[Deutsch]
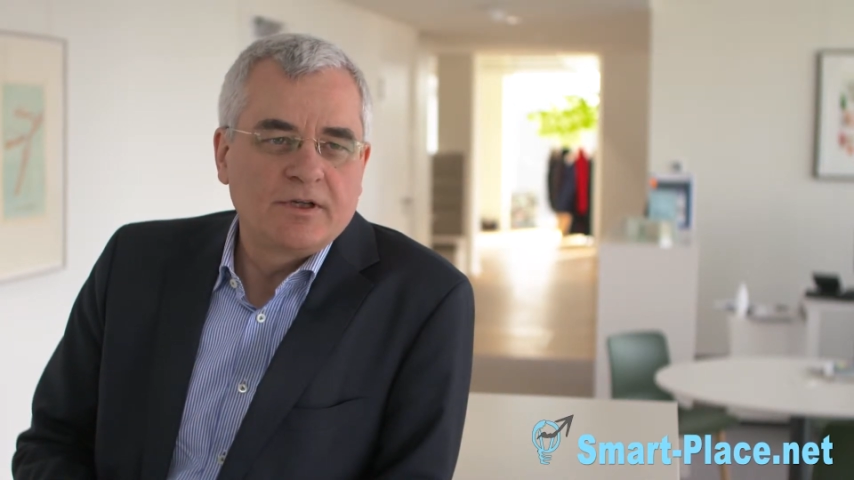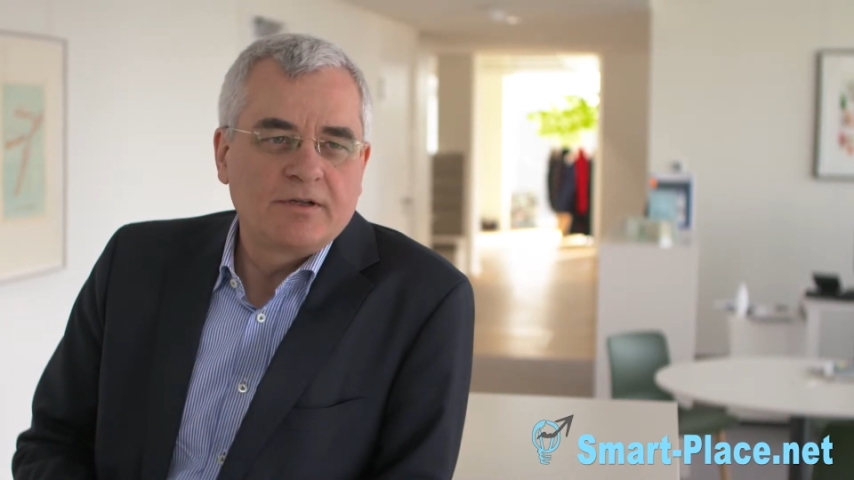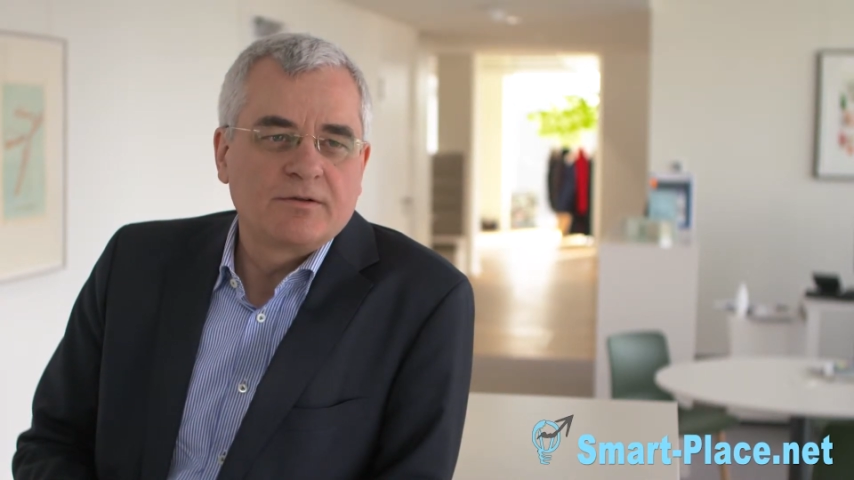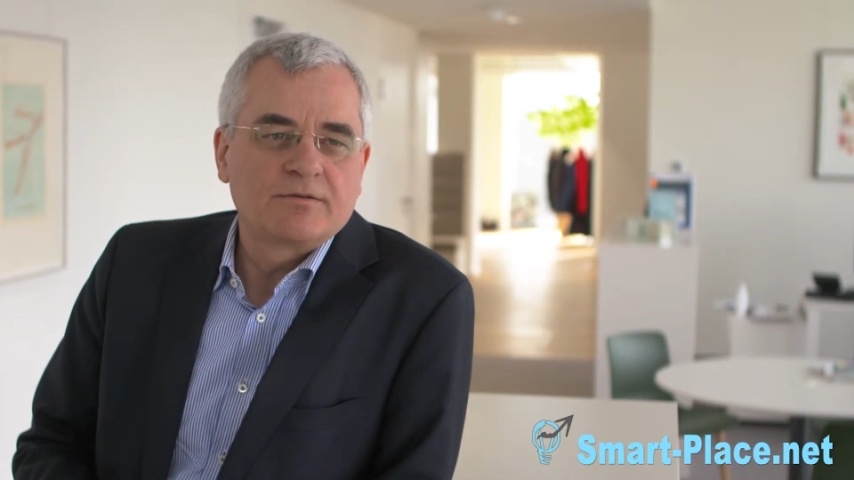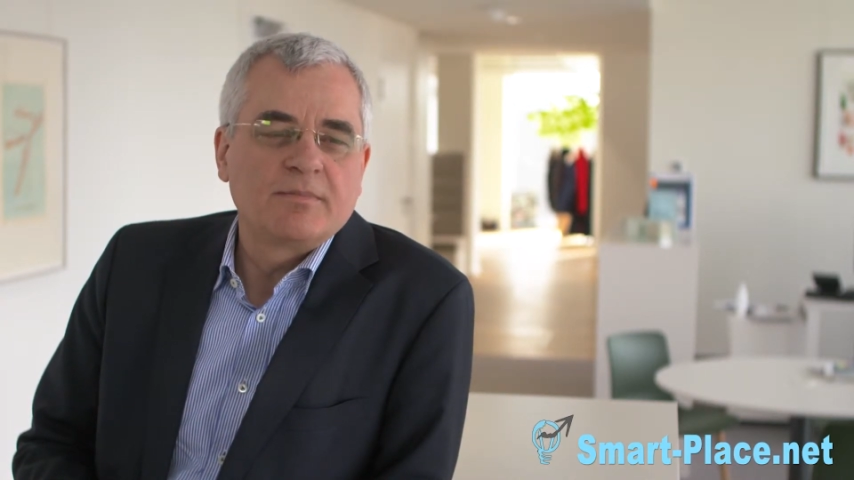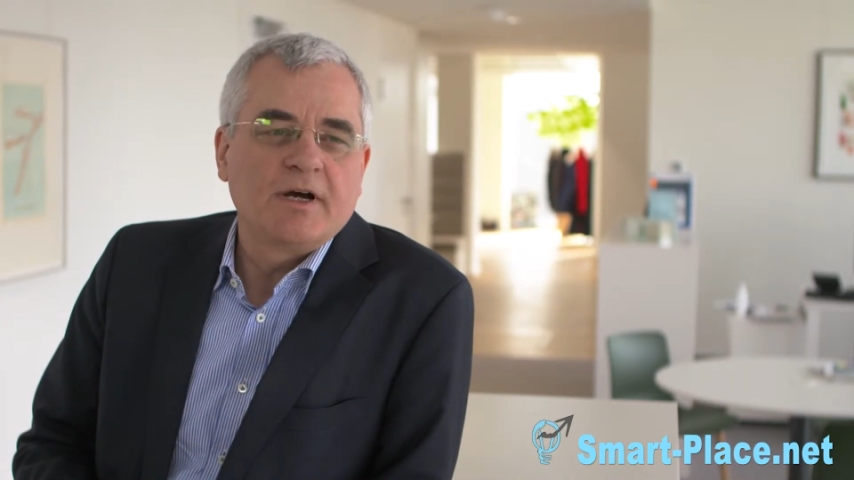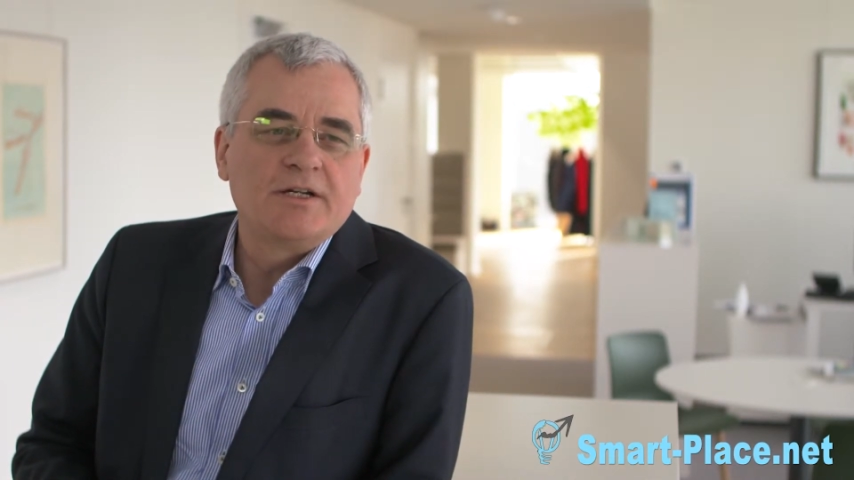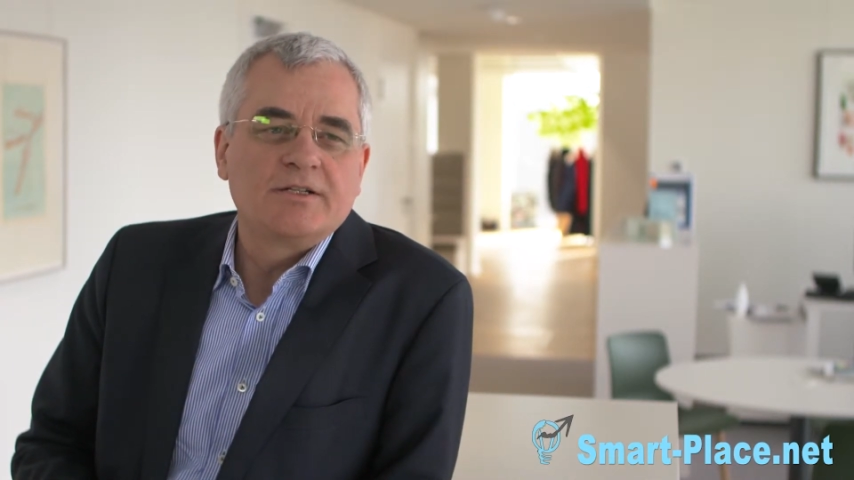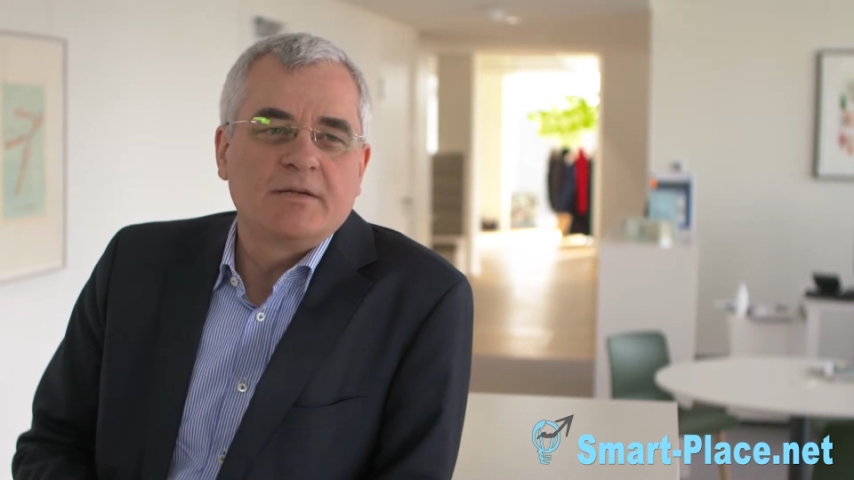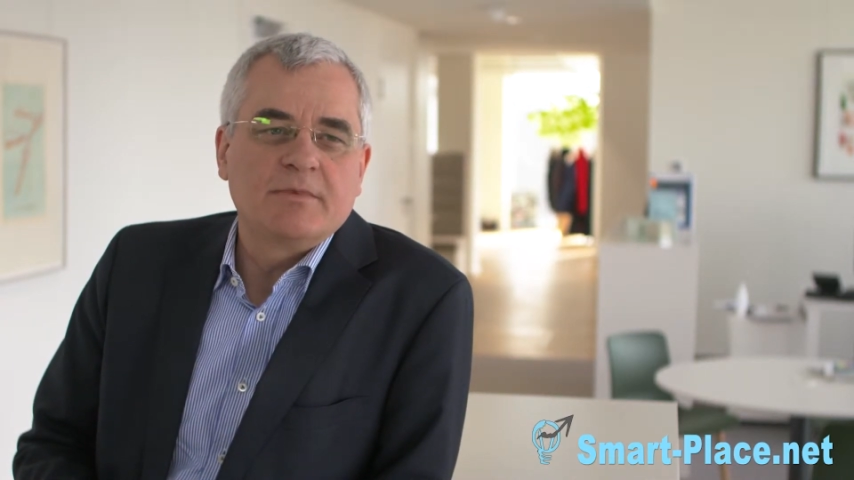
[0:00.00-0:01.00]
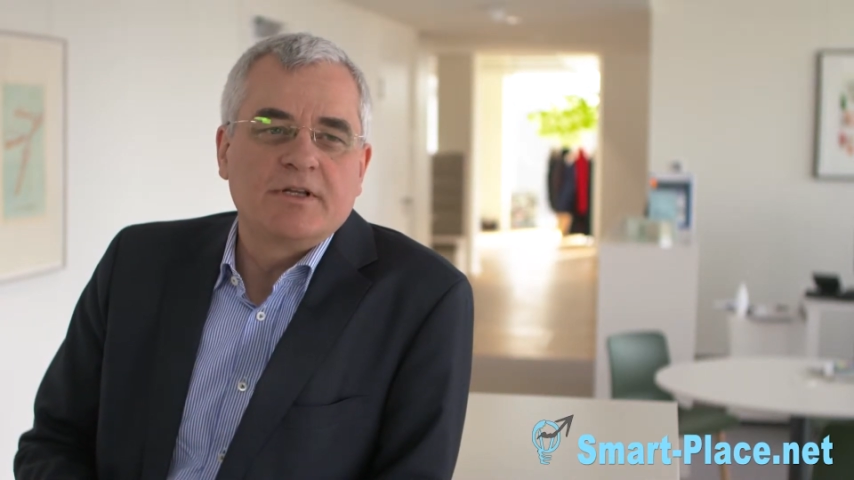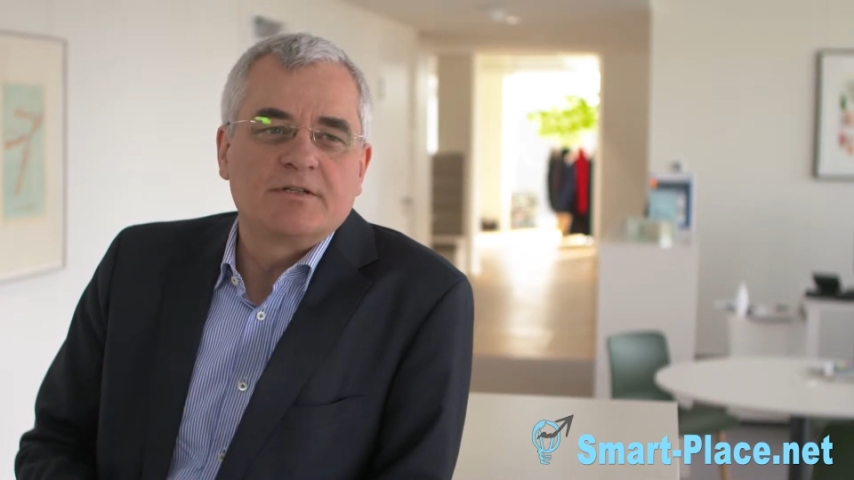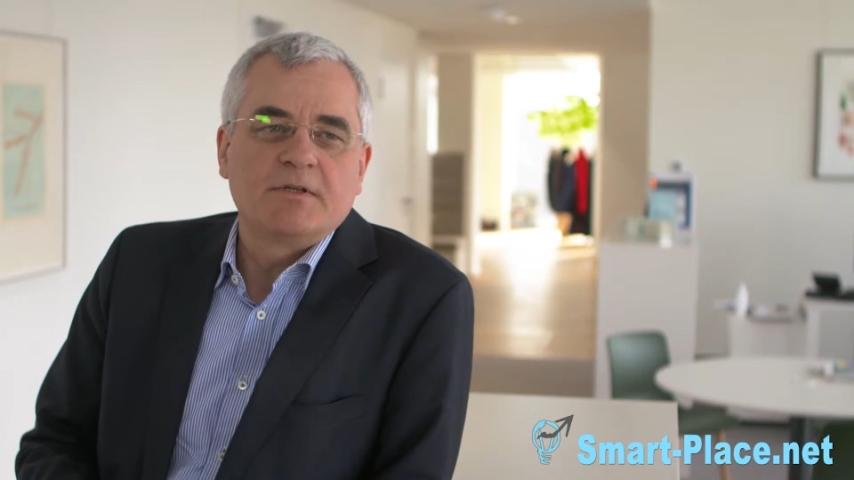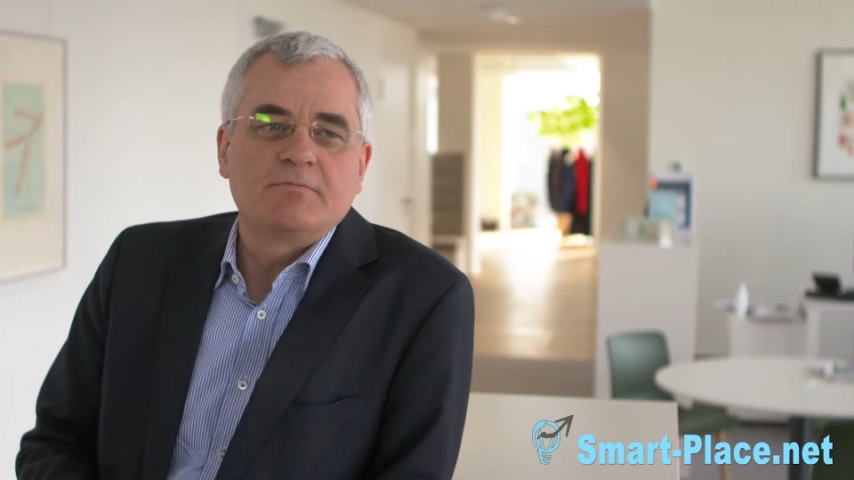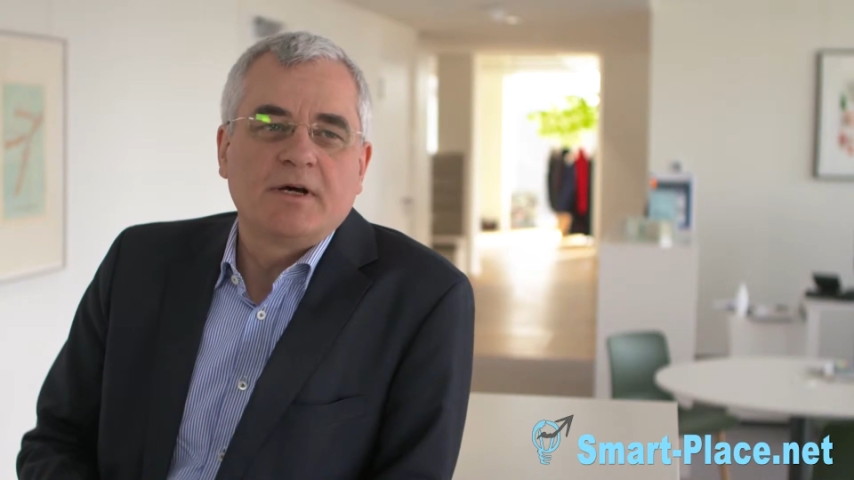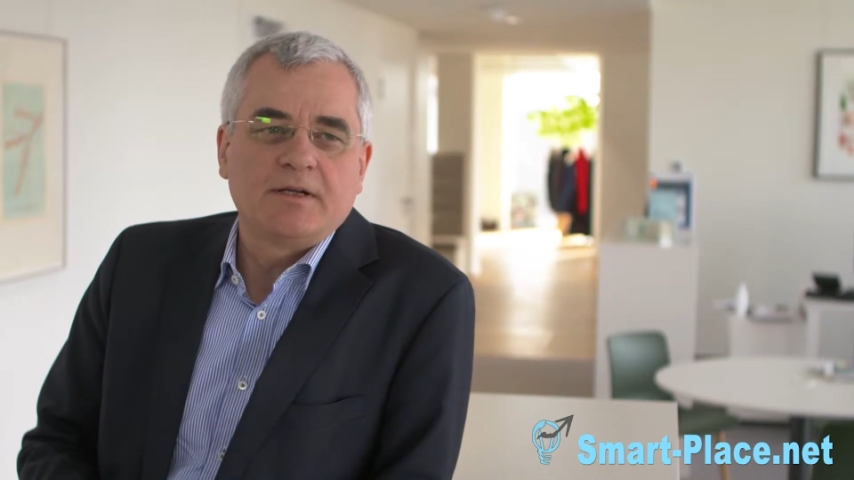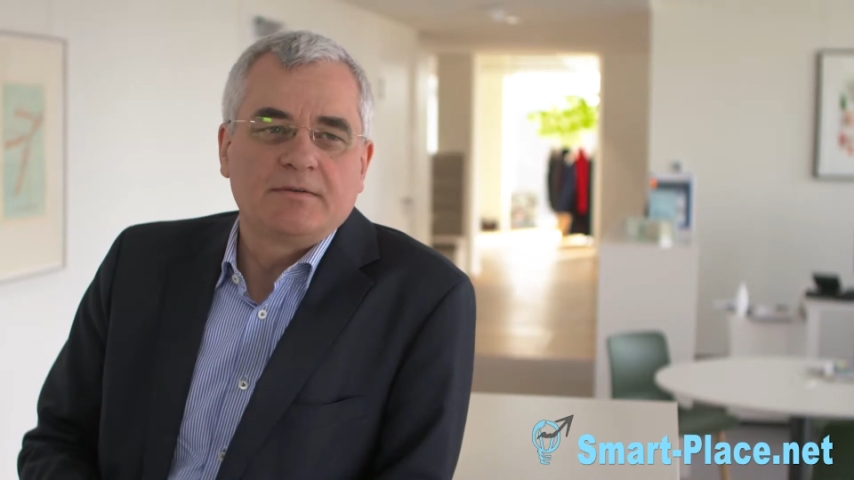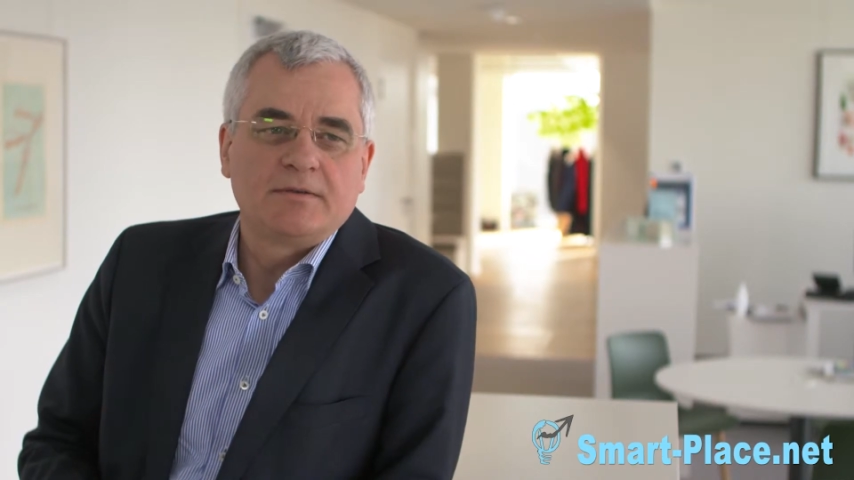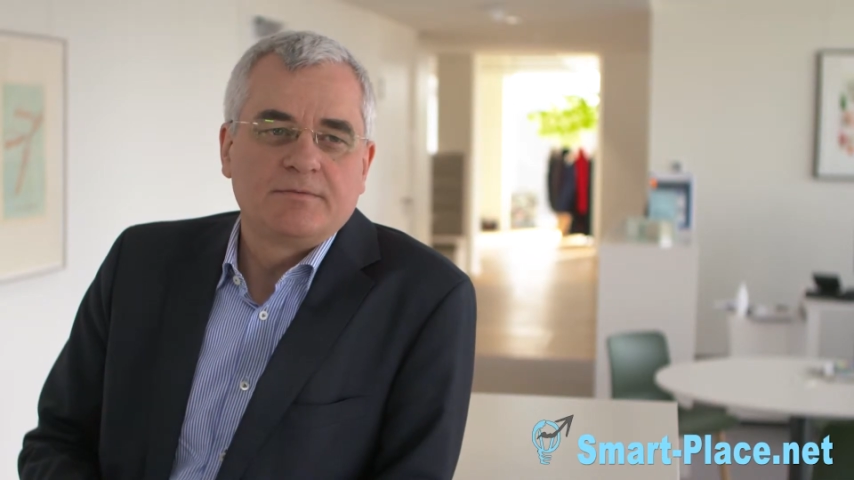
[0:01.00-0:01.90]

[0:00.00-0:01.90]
Richtung Supply Chain Management machen.